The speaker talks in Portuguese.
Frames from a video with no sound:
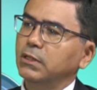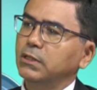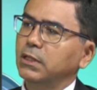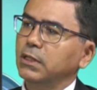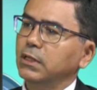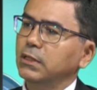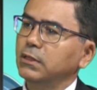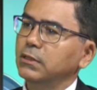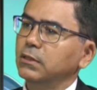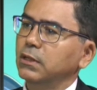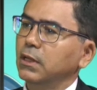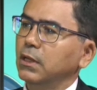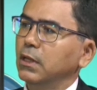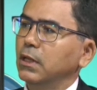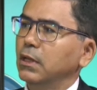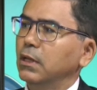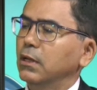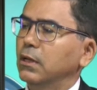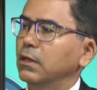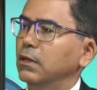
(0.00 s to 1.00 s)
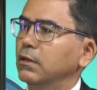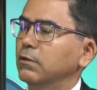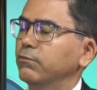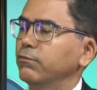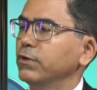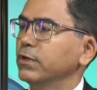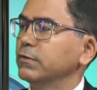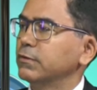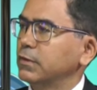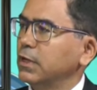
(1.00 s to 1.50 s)
ela tem
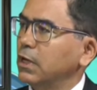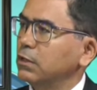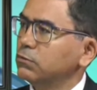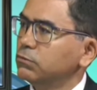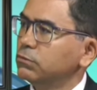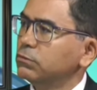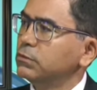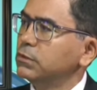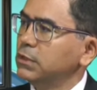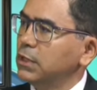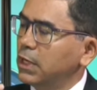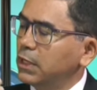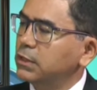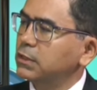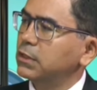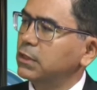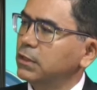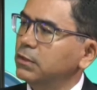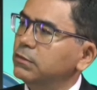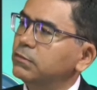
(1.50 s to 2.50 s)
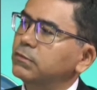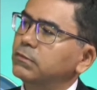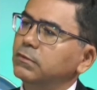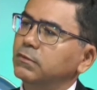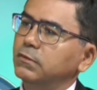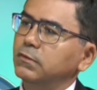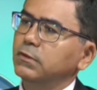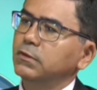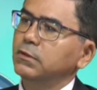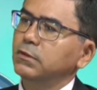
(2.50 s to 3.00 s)
uh, fixado
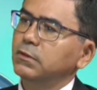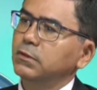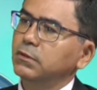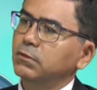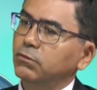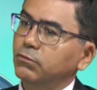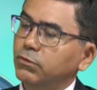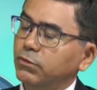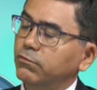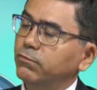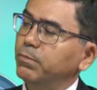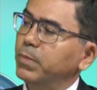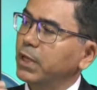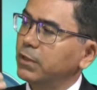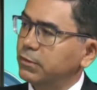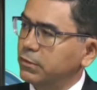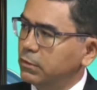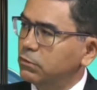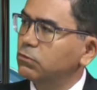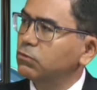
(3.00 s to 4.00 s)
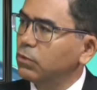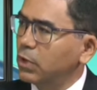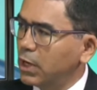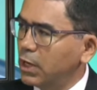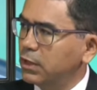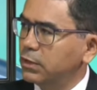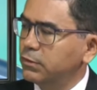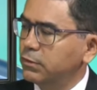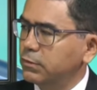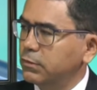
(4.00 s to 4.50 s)
diretrizes e, inclusive,
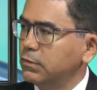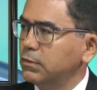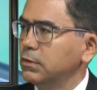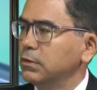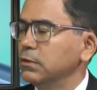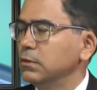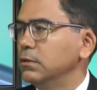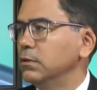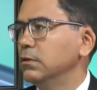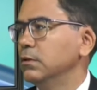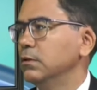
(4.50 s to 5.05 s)
percentuais de,